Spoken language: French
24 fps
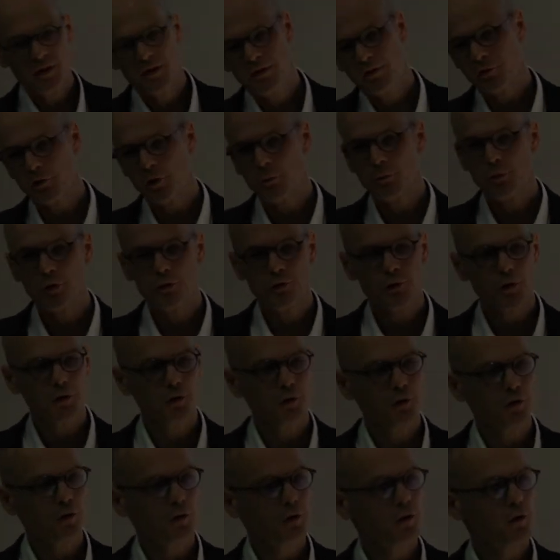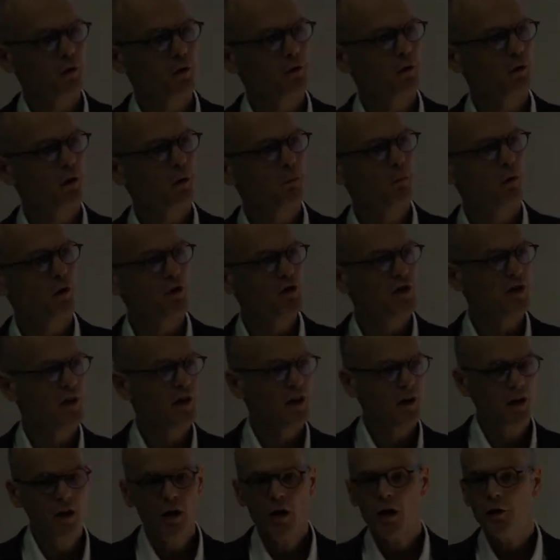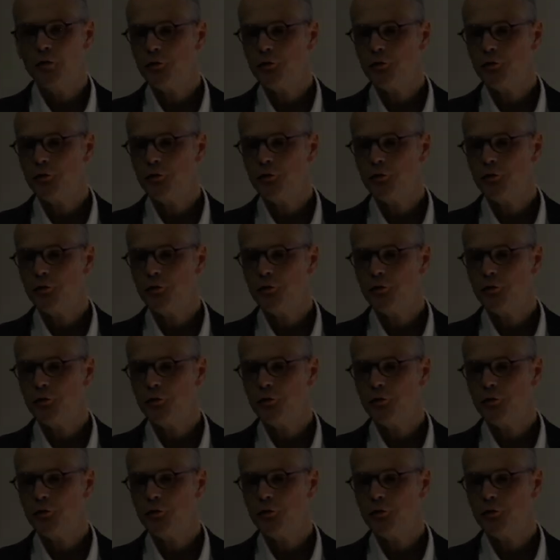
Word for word: des entrepreneurs dans leurs dans projets,